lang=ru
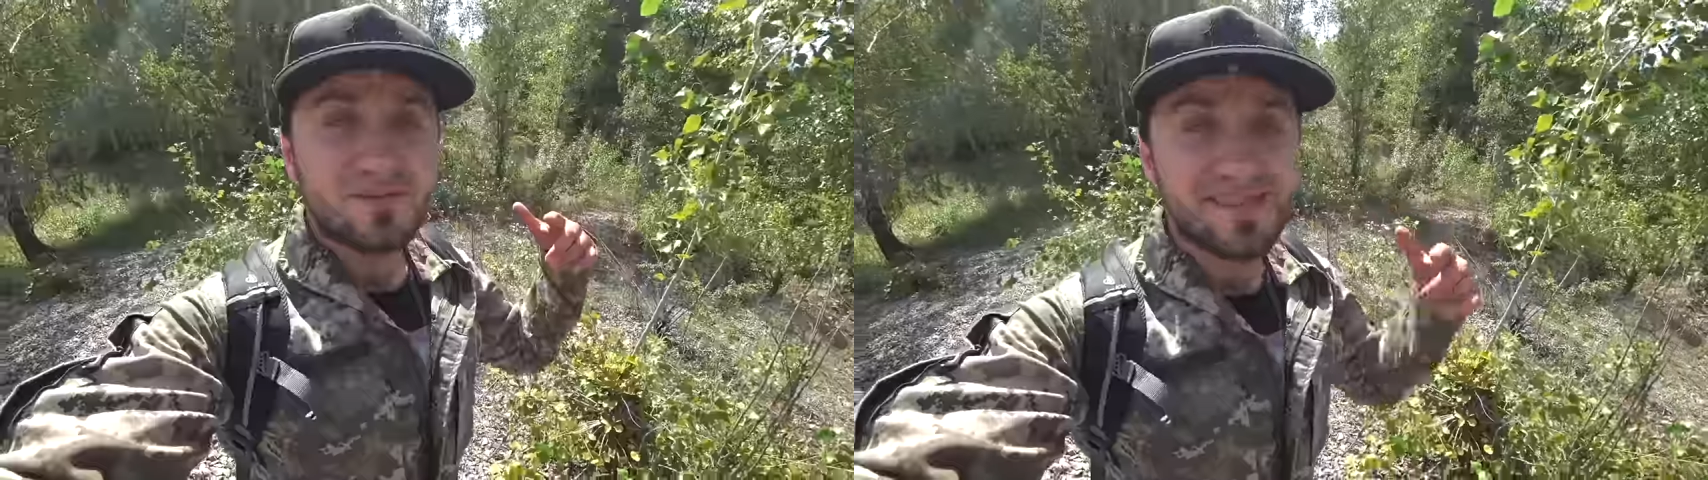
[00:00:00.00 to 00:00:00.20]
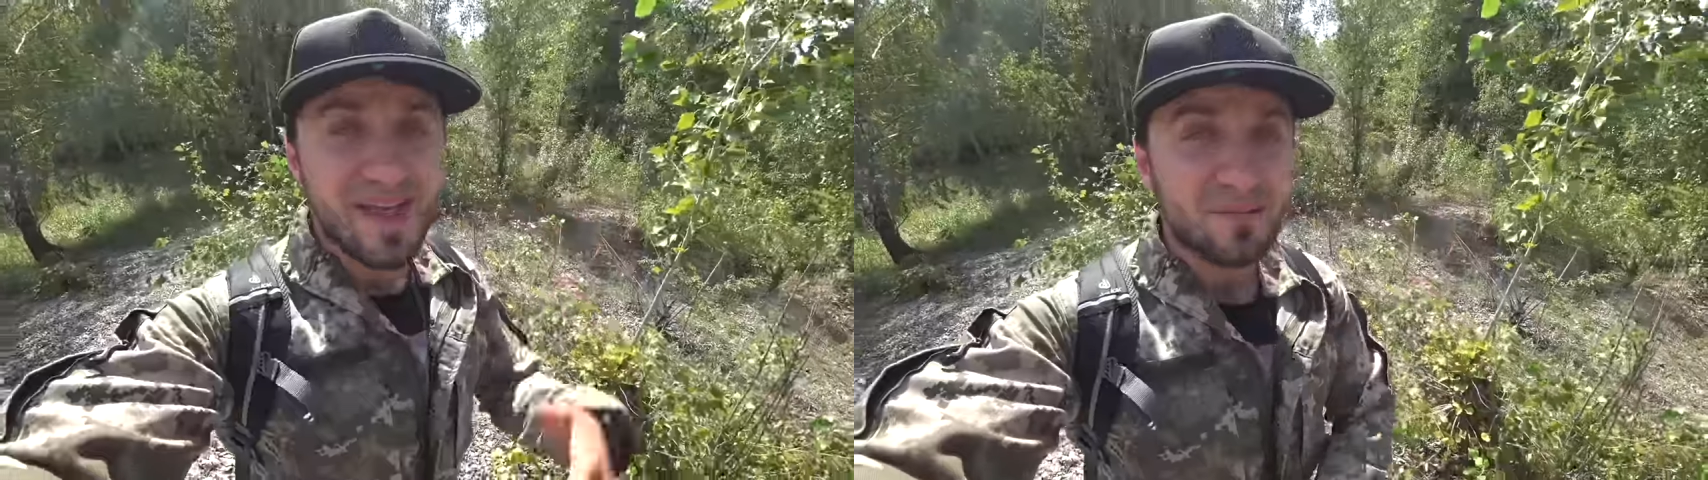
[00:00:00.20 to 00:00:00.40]

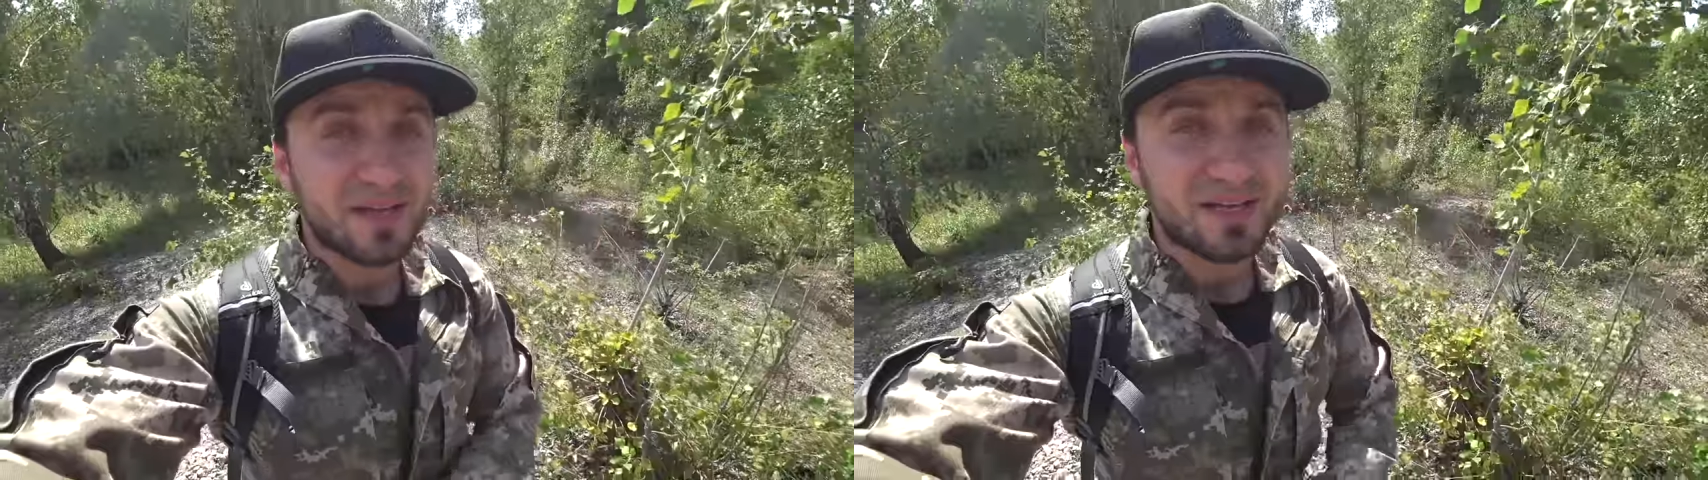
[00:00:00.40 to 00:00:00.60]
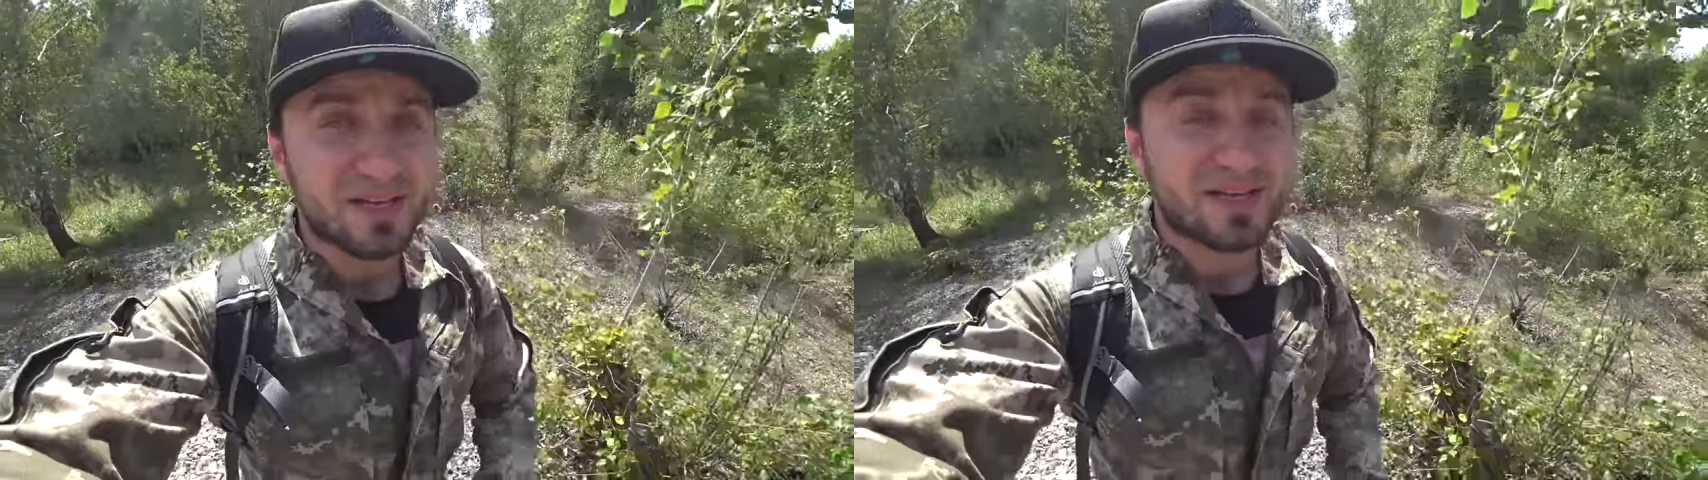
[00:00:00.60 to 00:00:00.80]
Всем
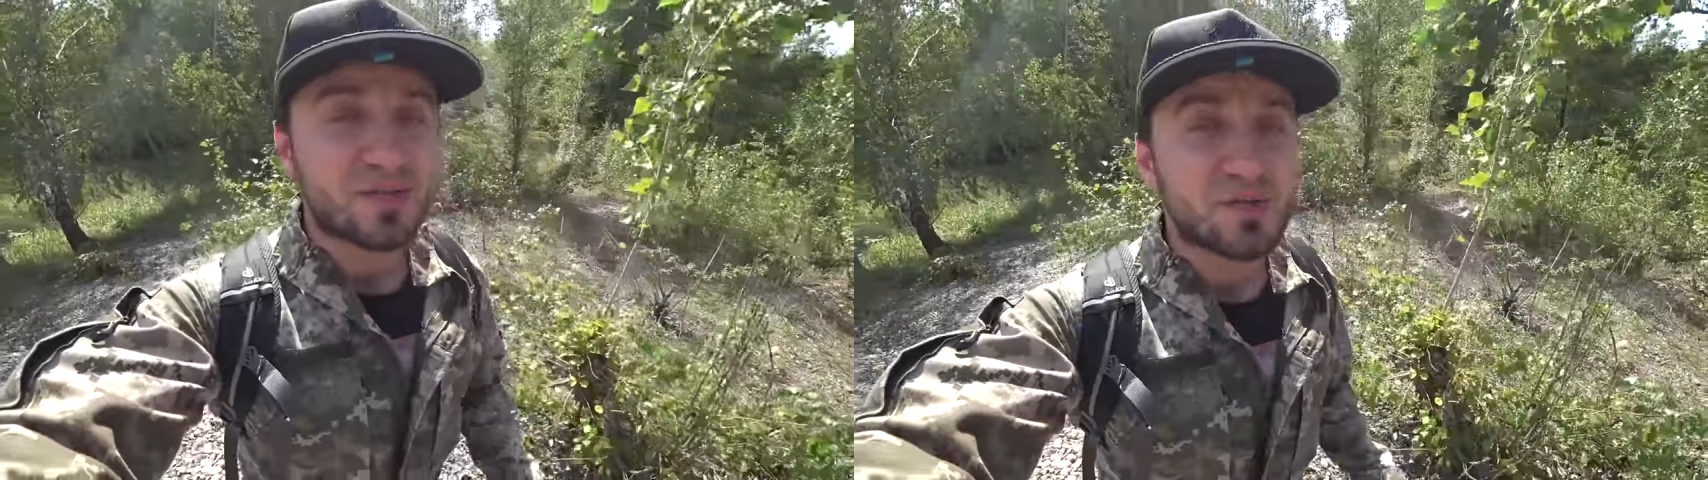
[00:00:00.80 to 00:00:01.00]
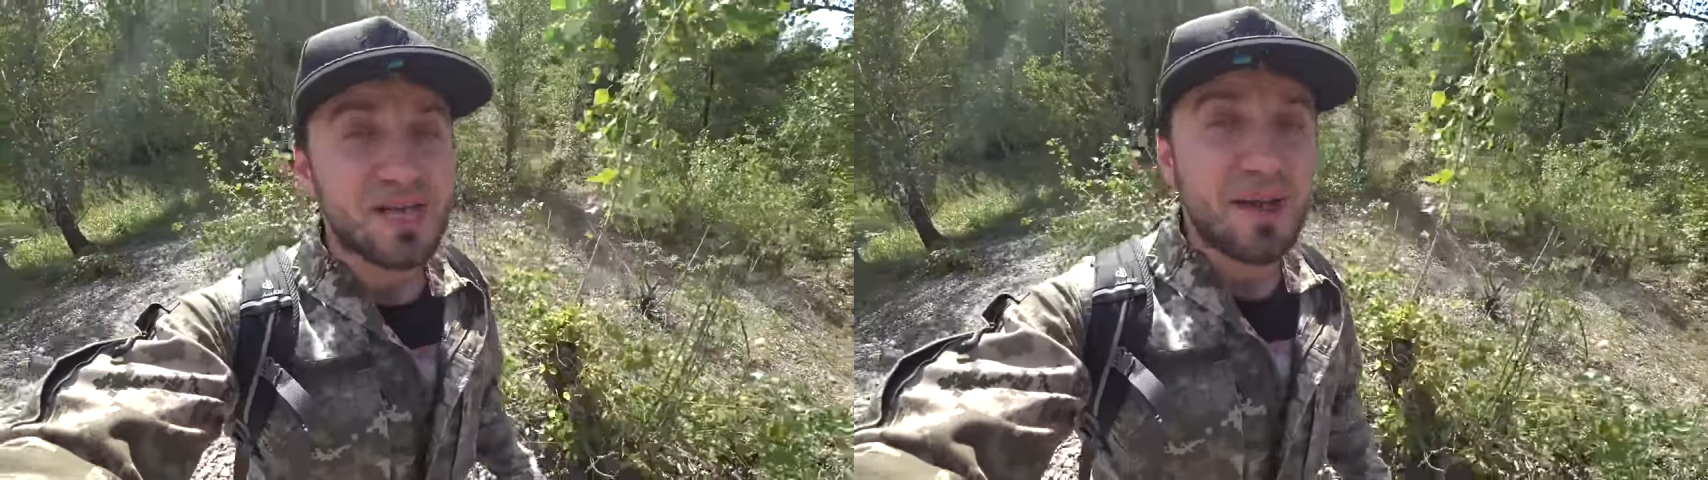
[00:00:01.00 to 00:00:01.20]
привет, дорогие
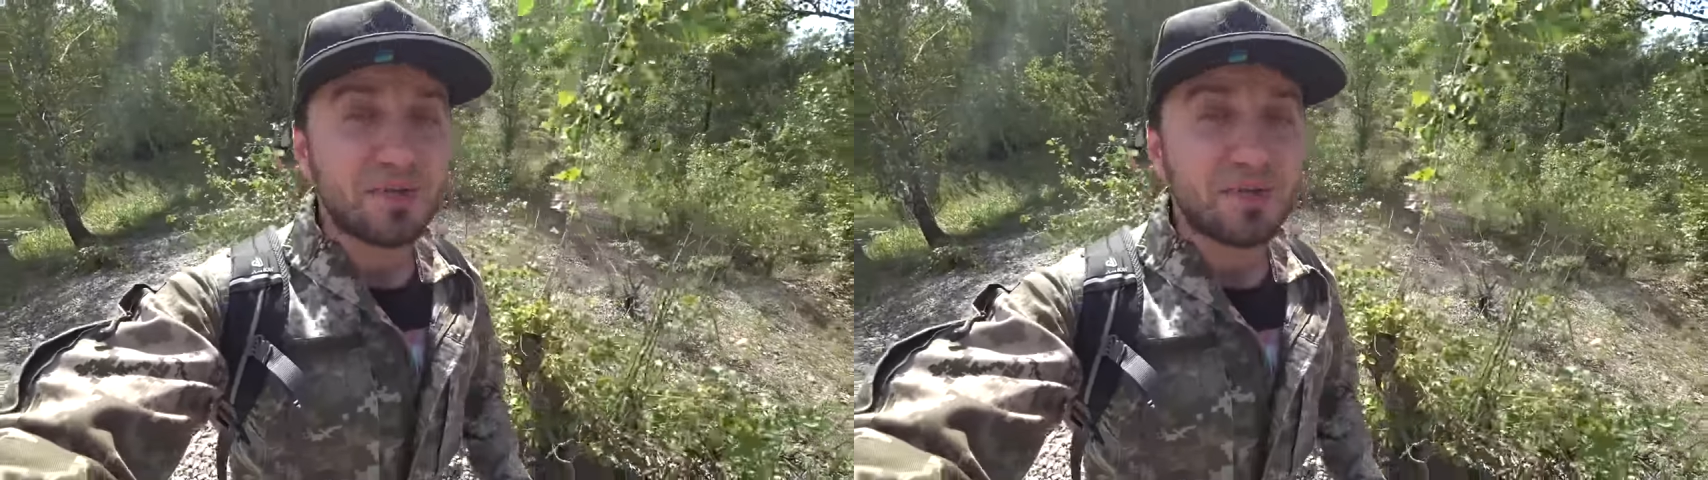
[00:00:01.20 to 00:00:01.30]
друзья,